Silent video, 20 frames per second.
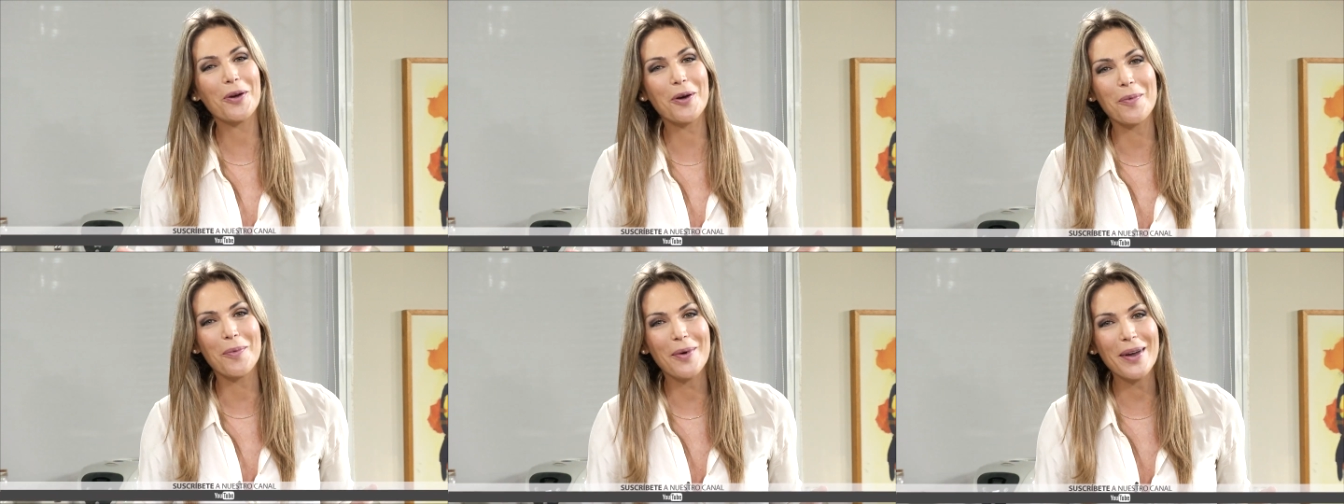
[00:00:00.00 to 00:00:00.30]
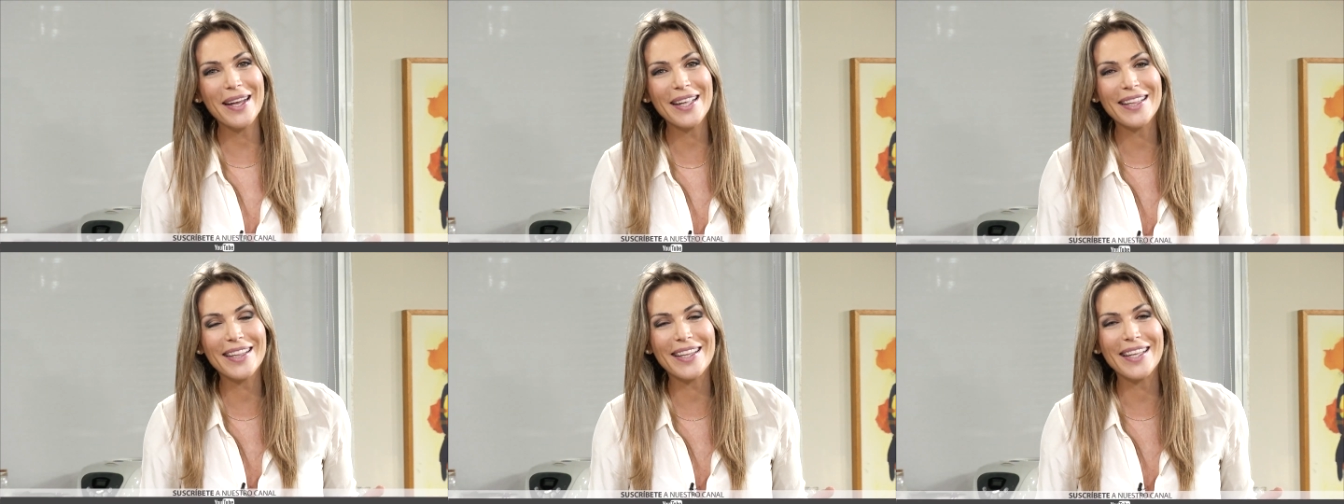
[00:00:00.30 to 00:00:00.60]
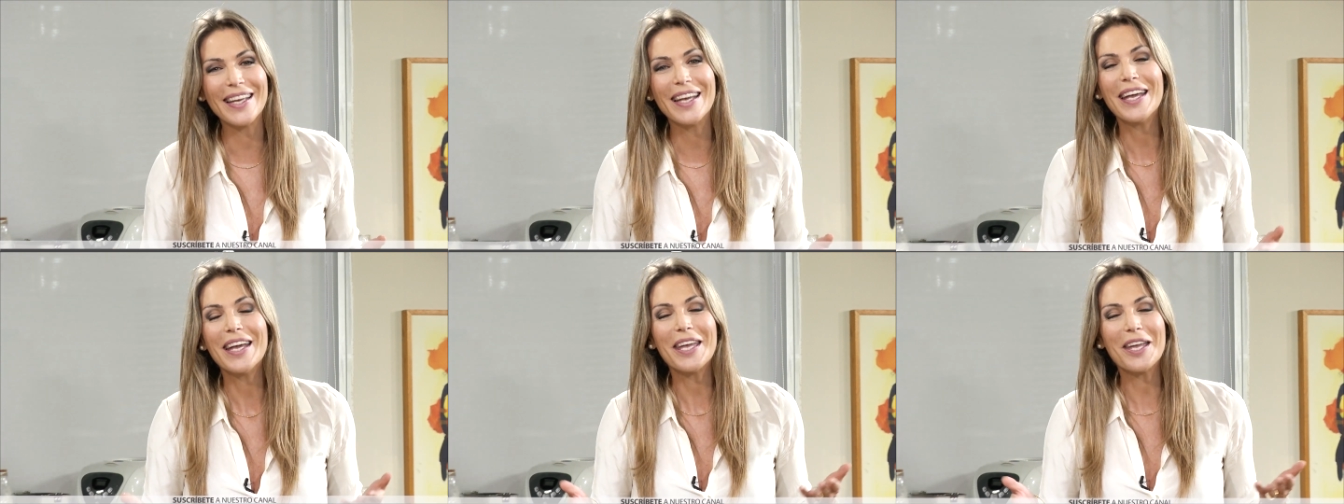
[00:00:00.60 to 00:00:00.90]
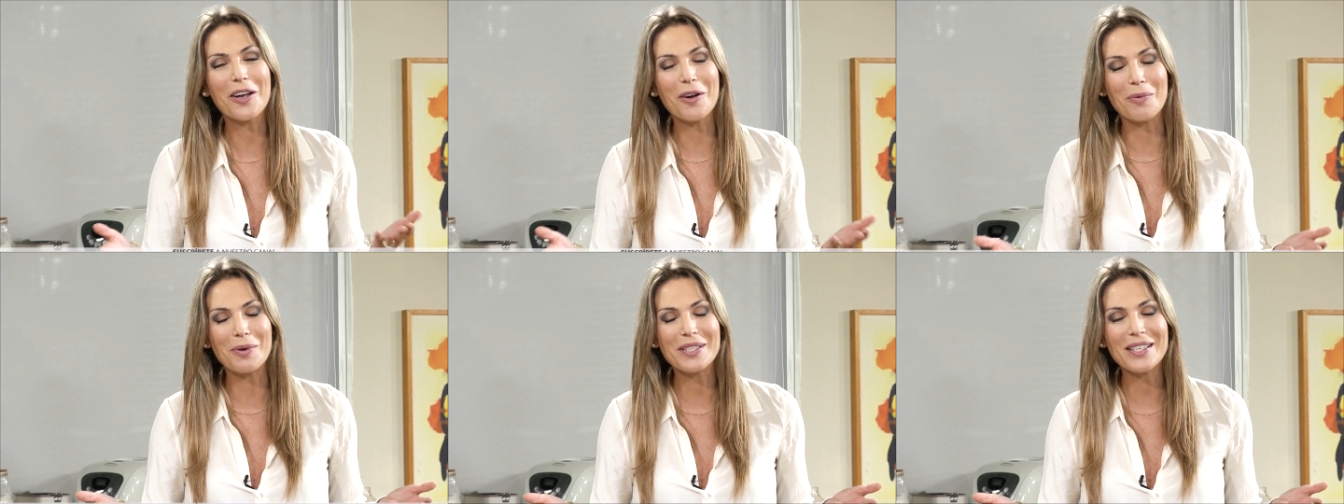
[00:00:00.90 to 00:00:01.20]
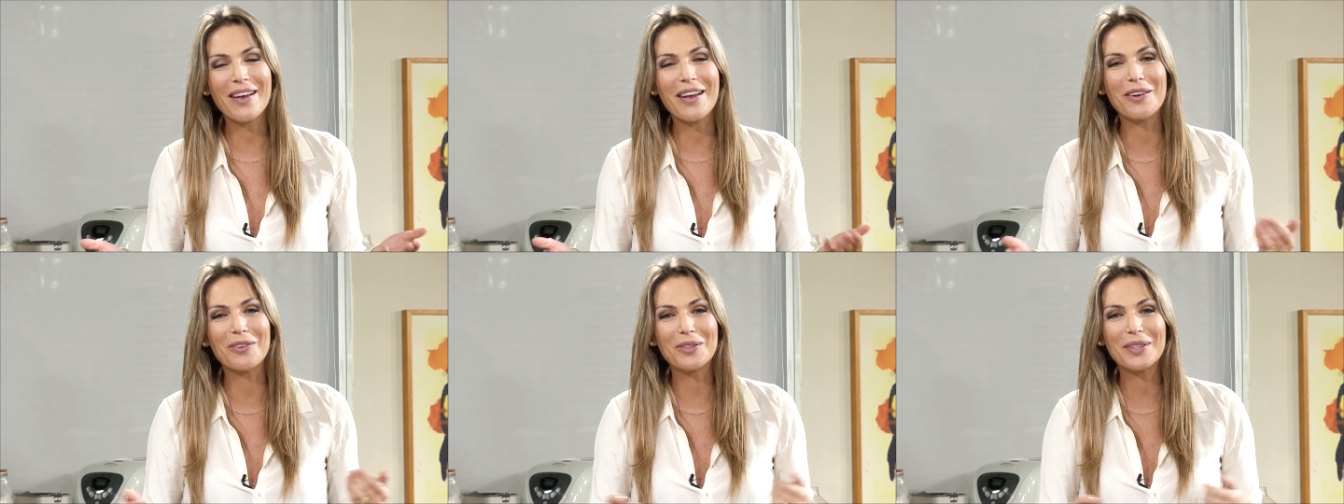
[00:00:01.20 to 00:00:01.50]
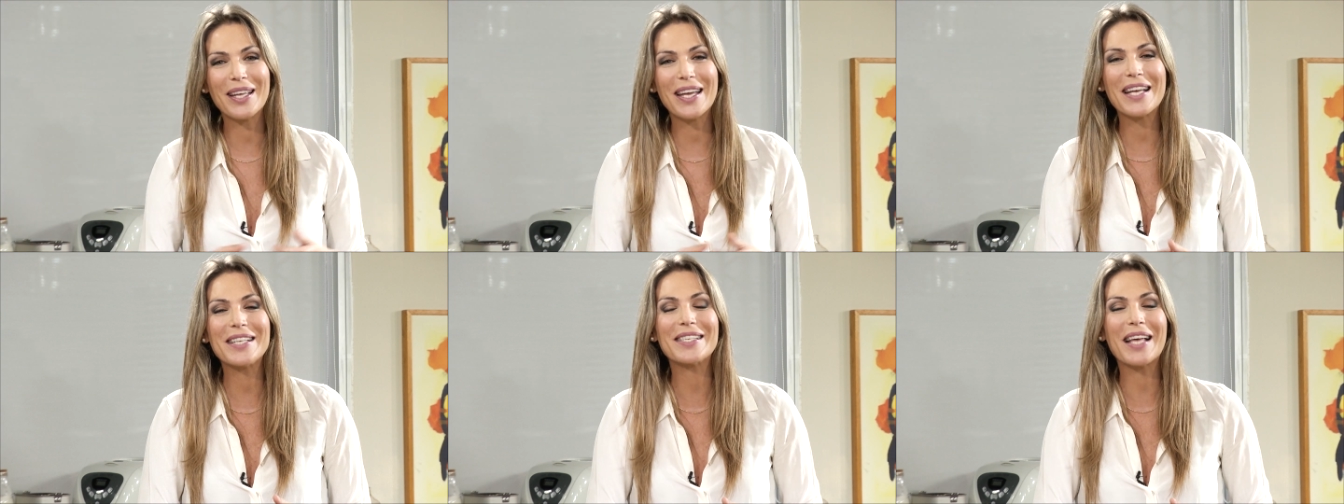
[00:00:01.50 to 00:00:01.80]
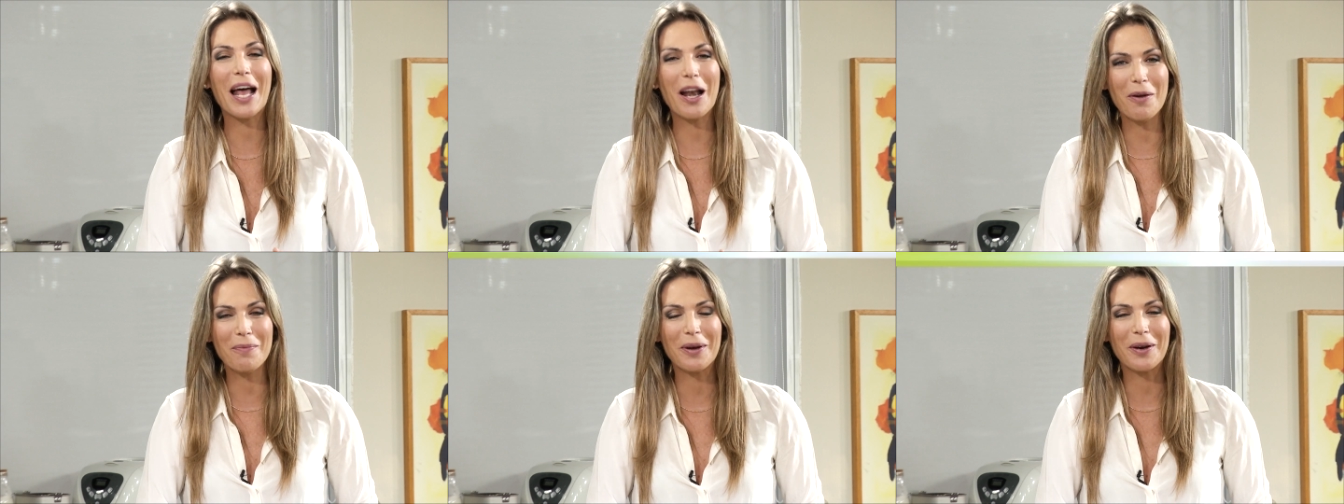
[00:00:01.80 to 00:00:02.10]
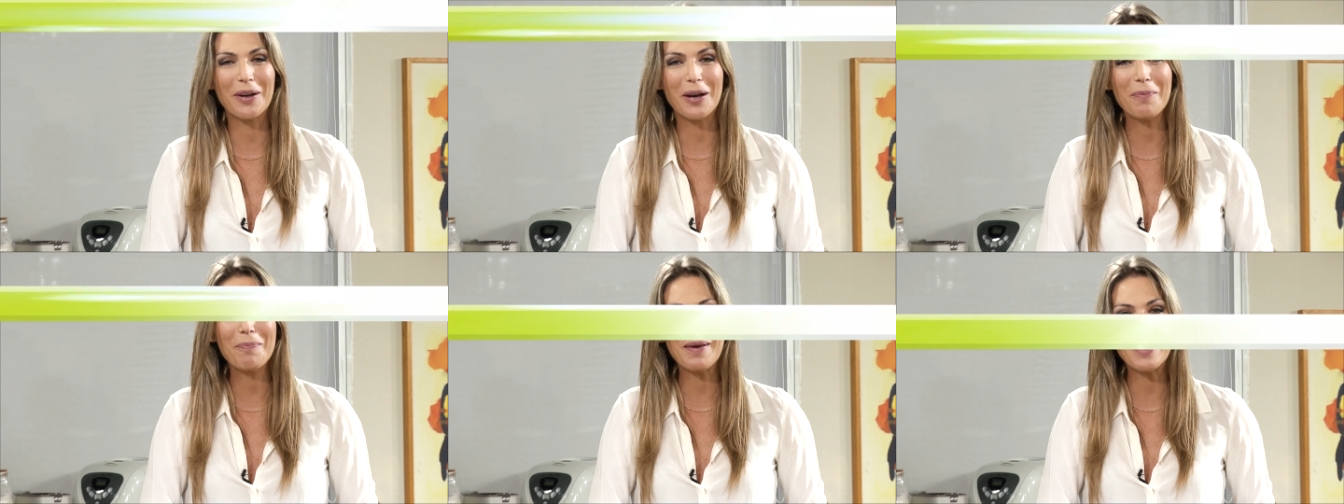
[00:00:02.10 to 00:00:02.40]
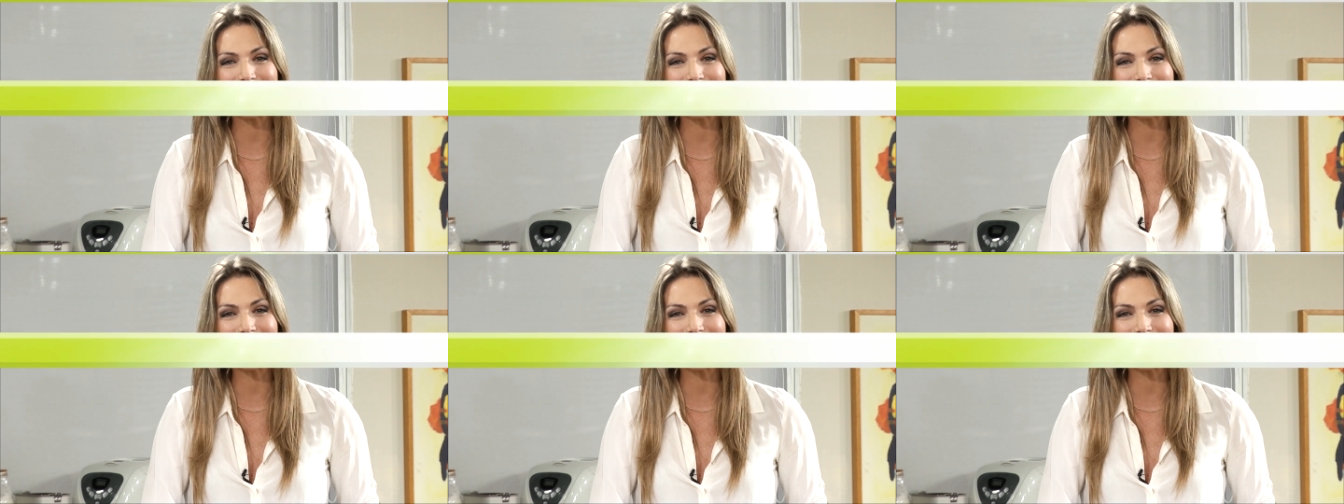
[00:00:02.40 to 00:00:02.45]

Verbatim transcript: como este y como saben ustedes, a los mejores